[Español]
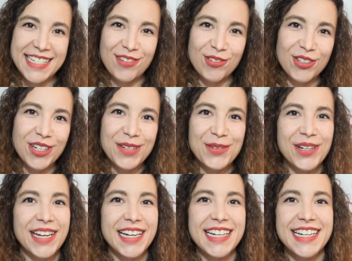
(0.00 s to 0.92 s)
segundo
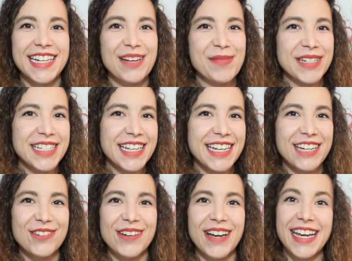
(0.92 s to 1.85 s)
libro que leí en el mes de
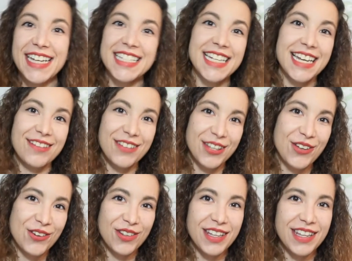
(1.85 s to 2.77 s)
enero es El
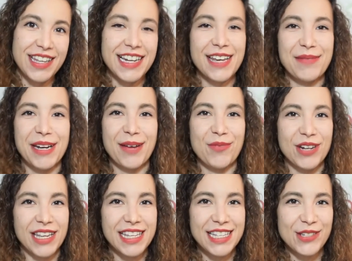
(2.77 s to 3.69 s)
Vizconde del que me
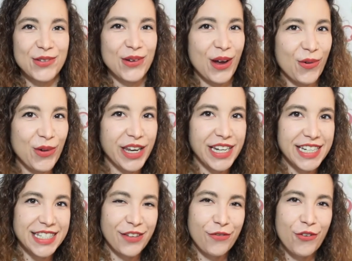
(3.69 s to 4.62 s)
enamoré de Julia Quinn,
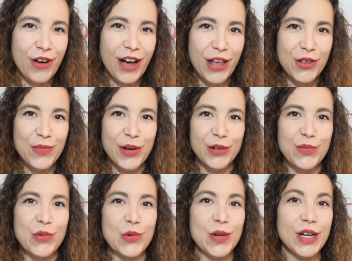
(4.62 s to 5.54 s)
que está enfocado para
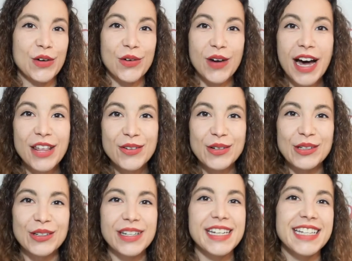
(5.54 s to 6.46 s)
un público
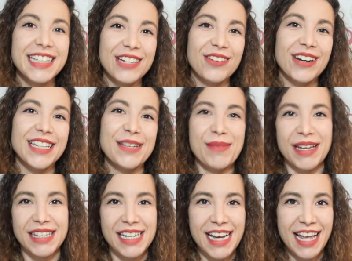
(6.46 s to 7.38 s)
adulto y que tiene una
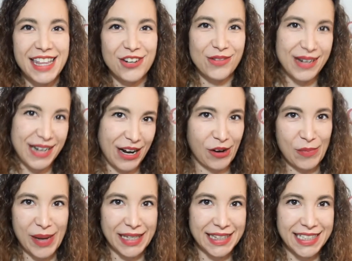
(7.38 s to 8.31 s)
temática de novela
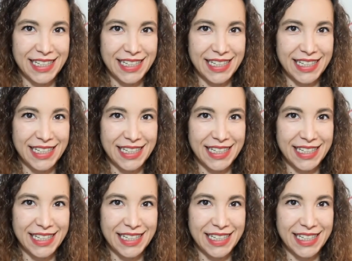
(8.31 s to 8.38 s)
romántica.